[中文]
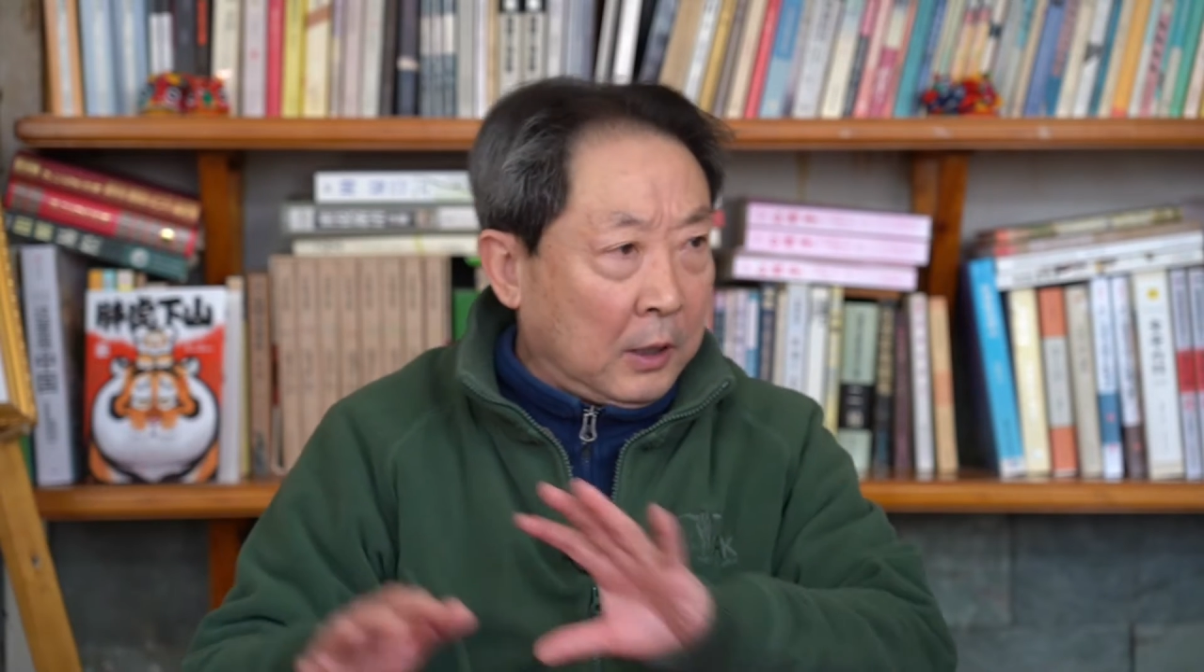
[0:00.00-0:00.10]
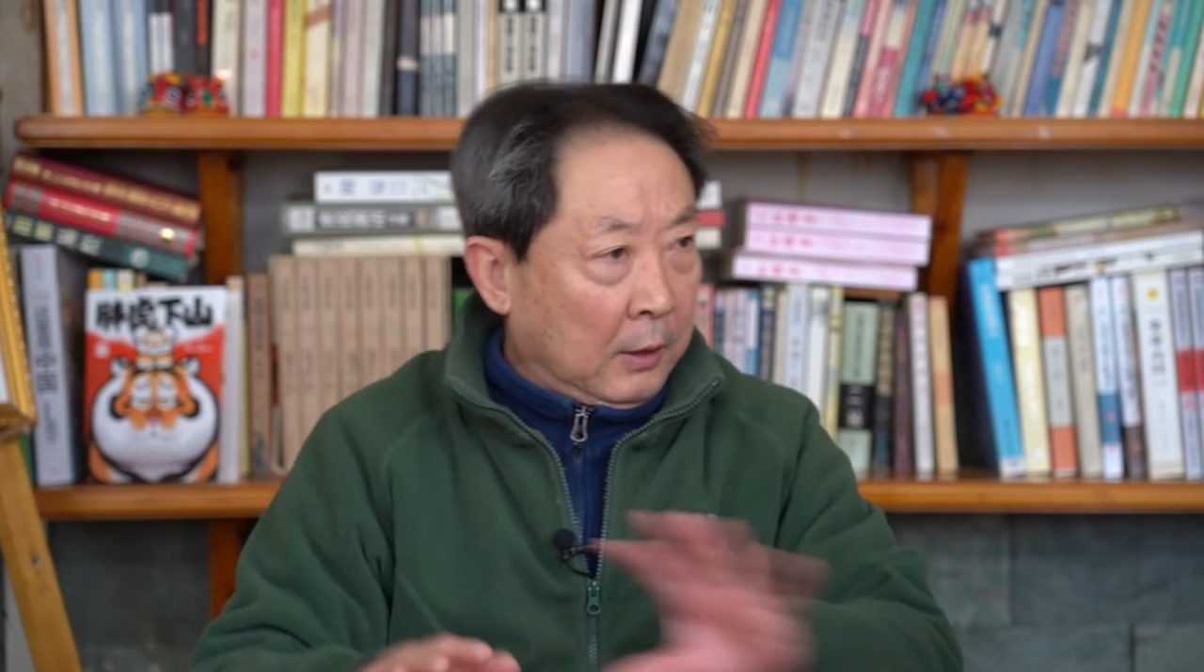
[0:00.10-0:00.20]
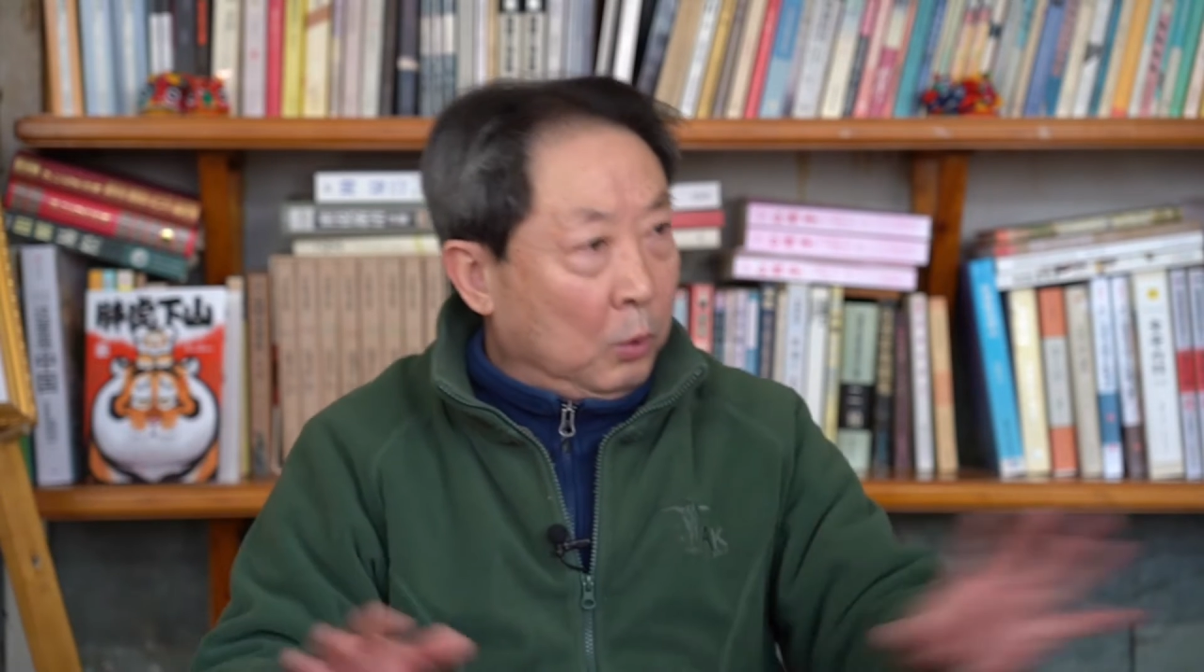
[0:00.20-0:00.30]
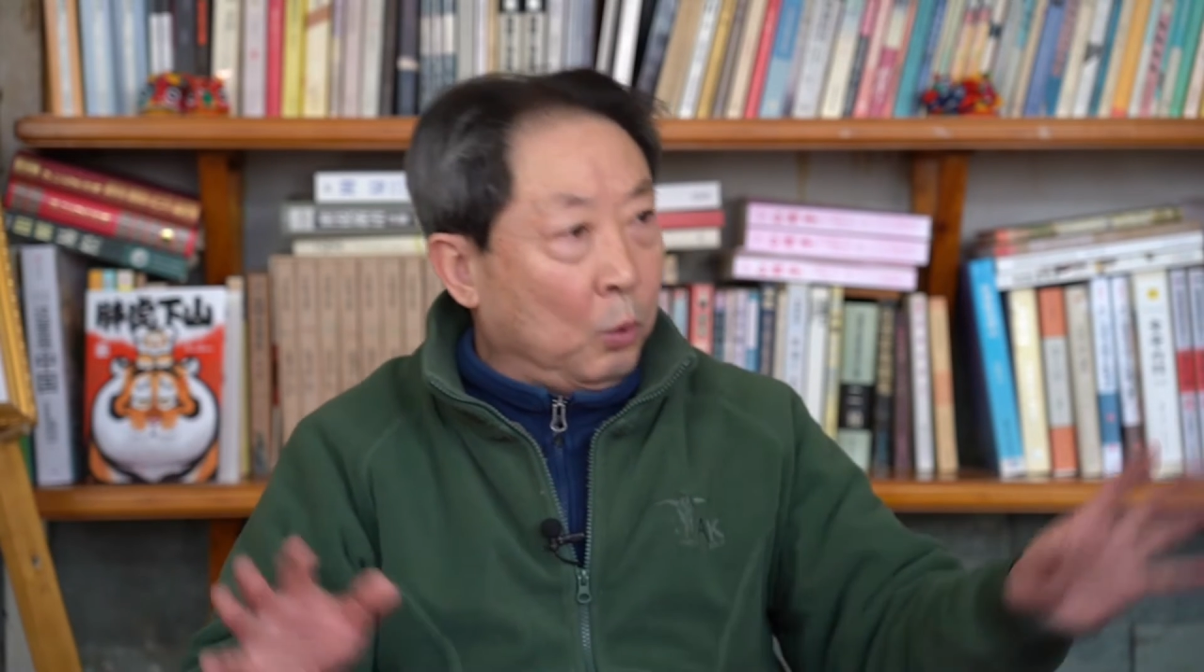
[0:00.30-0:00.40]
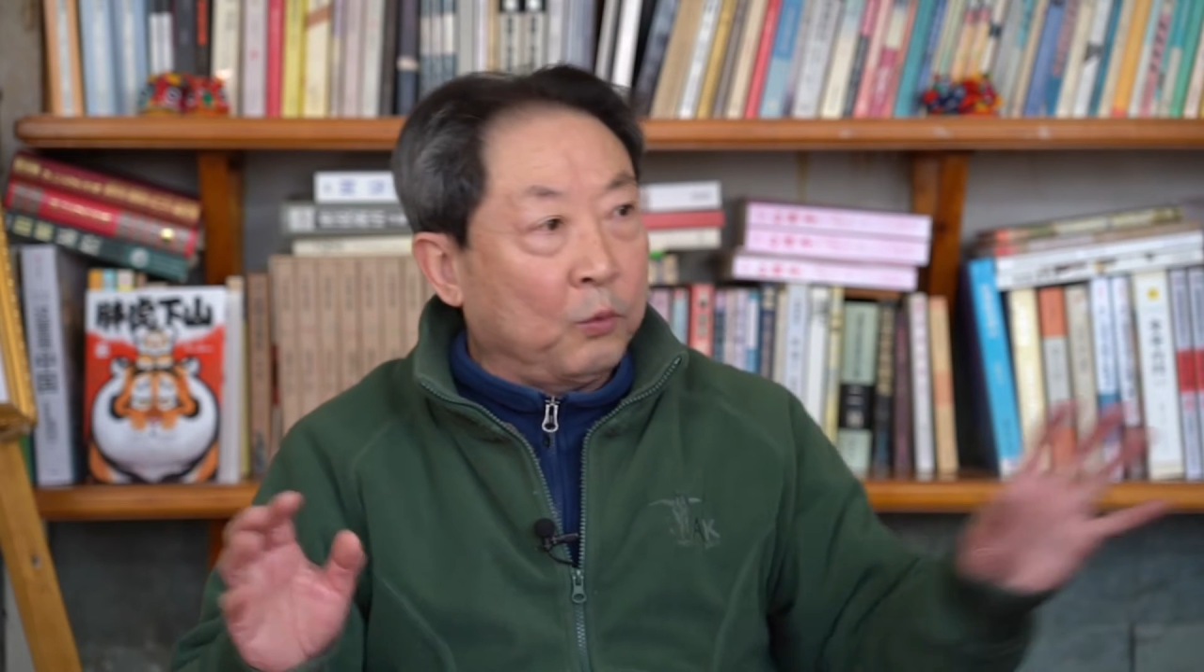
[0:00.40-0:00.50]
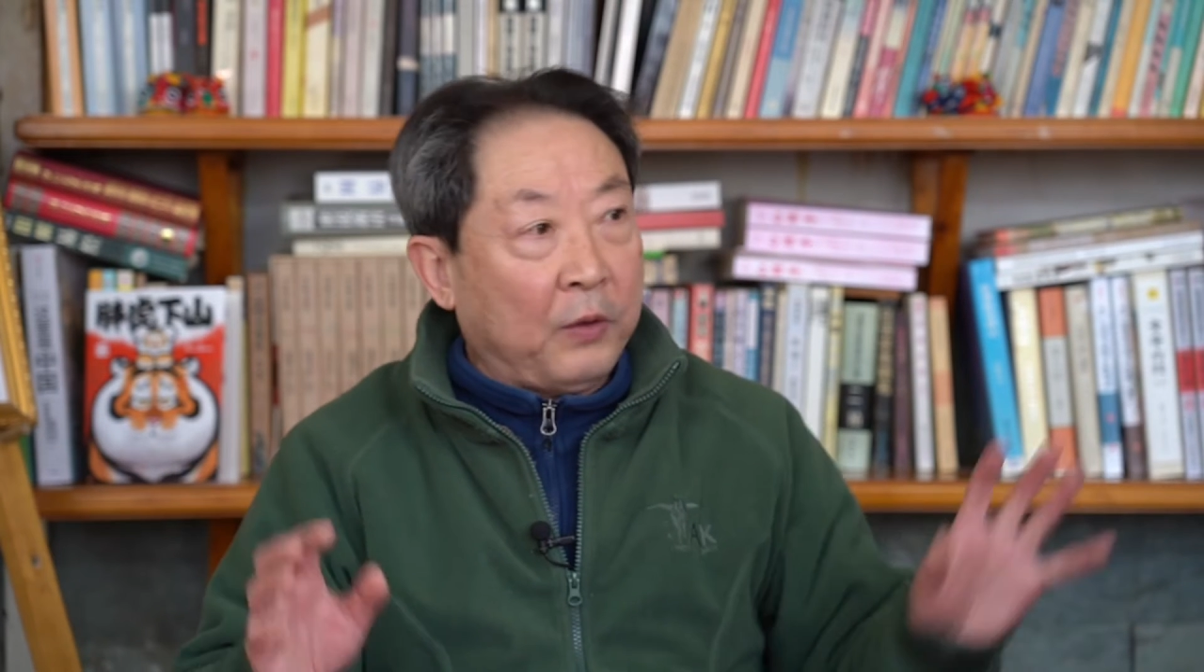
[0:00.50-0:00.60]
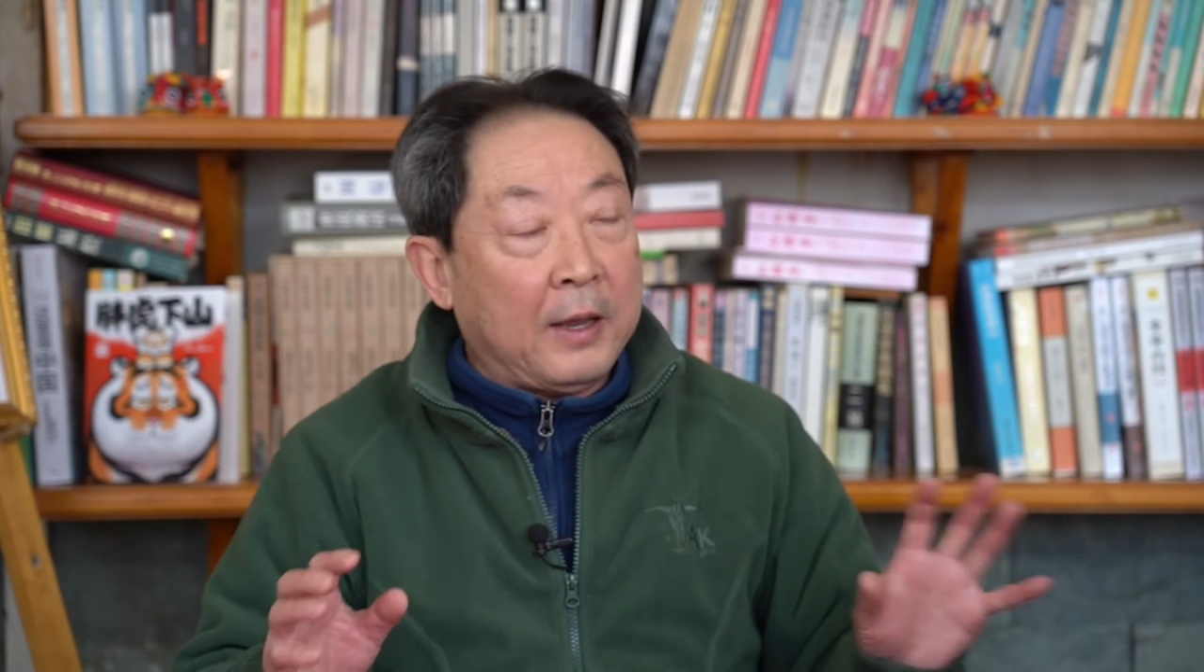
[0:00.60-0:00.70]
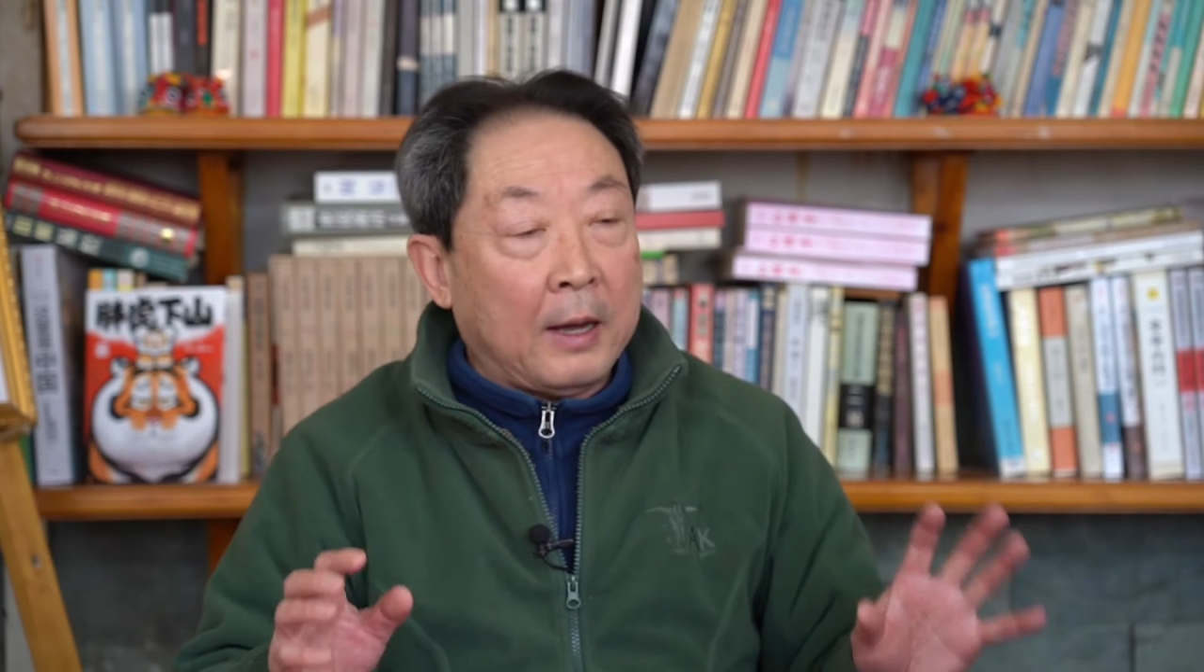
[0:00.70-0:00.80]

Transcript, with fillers: 尘土飞